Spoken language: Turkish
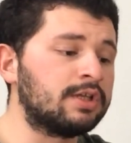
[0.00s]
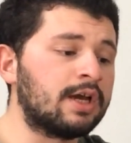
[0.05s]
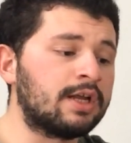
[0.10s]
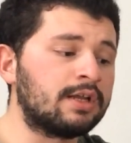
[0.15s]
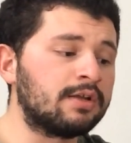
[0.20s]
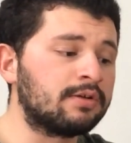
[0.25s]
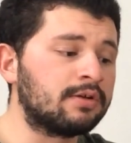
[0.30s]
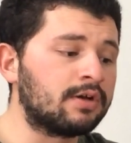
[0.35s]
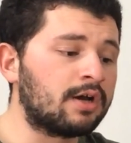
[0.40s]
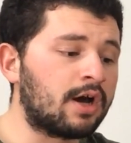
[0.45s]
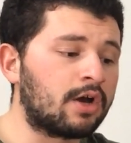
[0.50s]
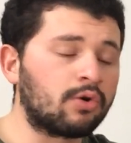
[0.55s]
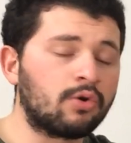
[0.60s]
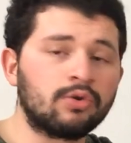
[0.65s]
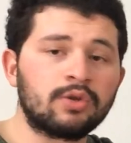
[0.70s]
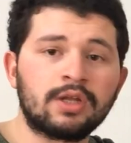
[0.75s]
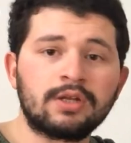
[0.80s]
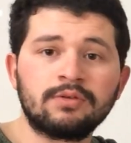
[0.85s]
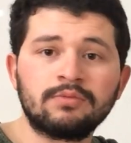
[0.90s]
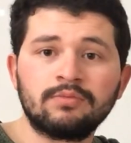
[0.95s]
Yani
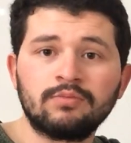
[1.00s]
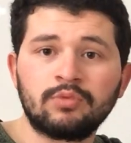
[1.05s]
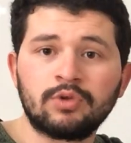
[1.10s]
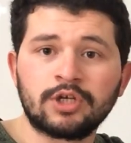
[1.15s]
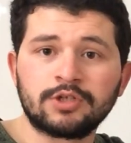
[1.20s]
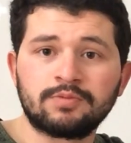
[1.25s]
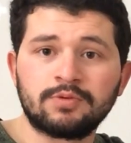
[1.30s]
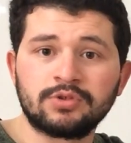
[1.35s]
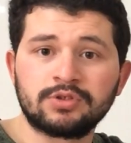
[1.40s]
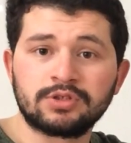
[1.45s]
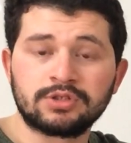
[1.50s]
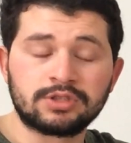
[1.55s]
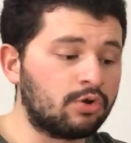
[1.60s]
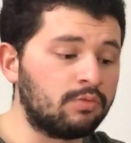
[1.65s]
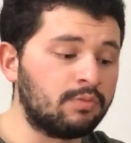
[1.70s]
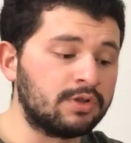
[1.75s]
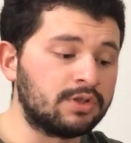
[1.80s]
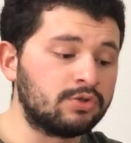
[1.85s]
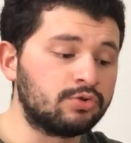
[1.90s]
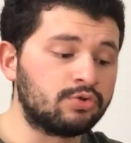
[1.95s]
kargodan bulaşması
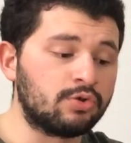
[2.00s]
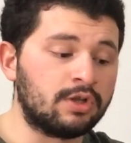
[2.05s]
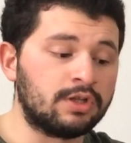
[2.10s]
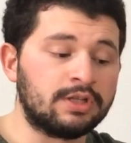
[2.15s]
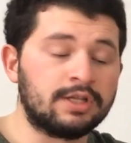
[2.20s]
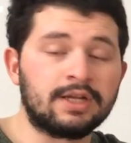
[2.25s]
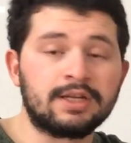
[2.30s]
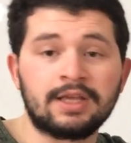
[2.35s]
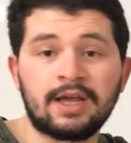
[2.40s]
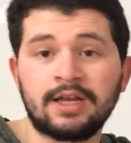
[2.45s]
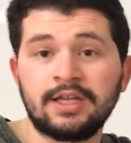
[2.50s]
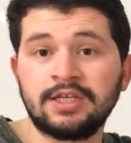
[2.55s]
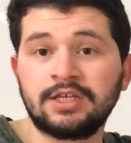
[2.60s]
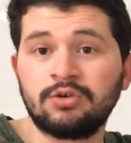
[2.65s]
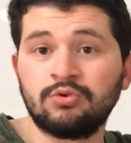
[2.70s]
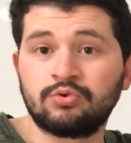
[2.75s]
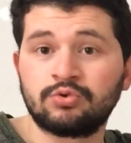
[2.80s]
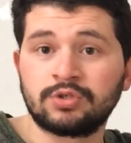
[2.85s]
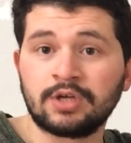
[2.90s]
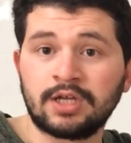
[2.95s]
olmadığını söylediler. Yani
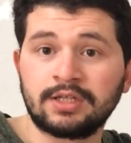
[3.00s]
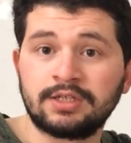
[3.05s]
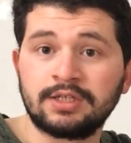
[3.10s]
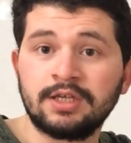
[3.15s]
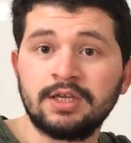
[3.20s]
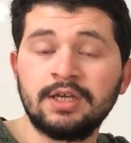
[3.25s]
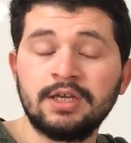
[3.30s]
2-3 saat